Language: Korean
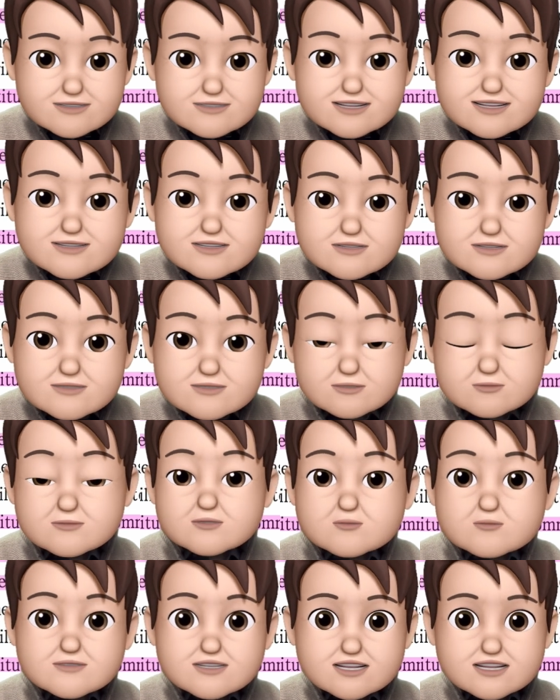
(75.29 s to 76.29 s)
자,
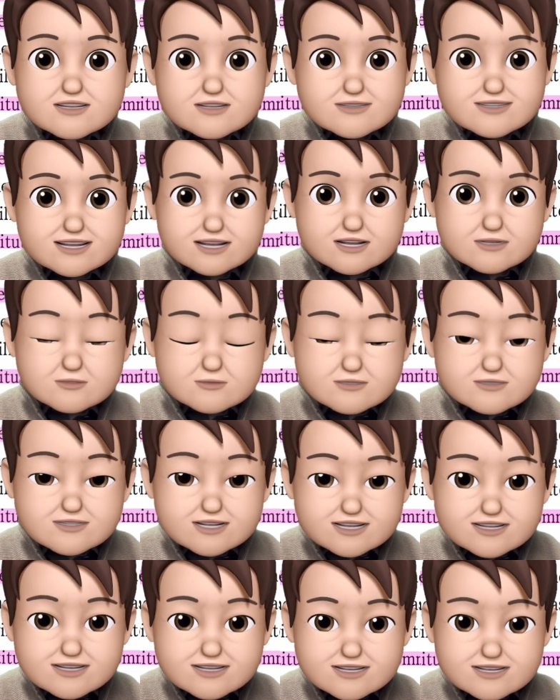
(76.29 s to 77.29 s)
그래서 좀 더 구체적인
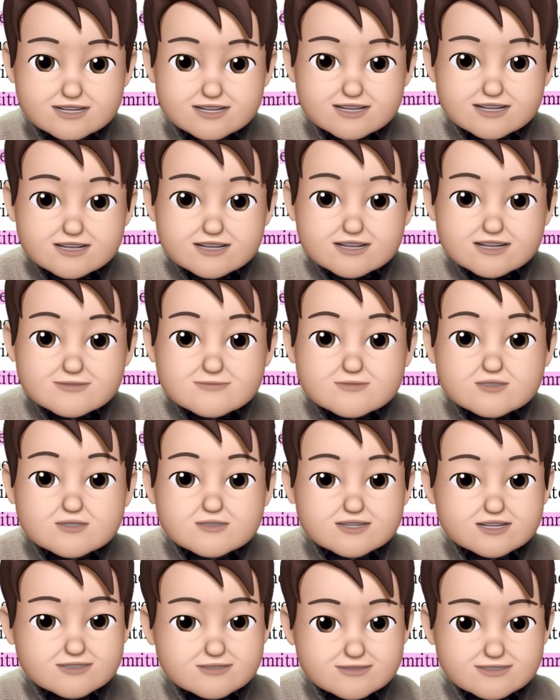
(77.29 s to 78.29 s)
얘기로 들어간다.
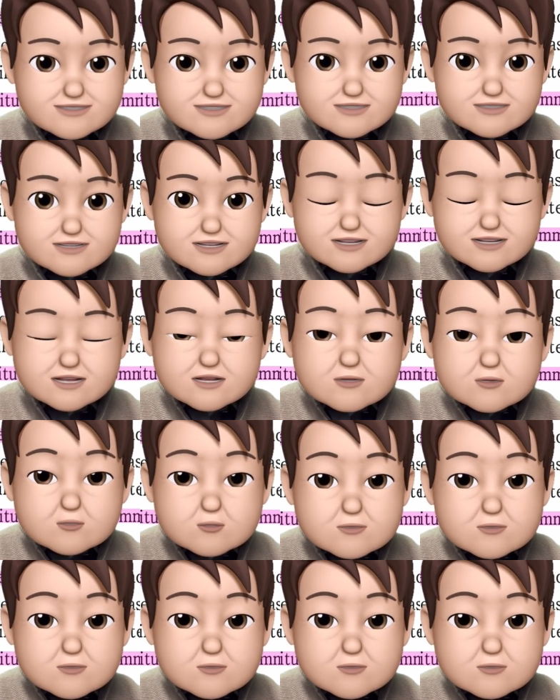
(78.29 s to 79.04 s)
employers.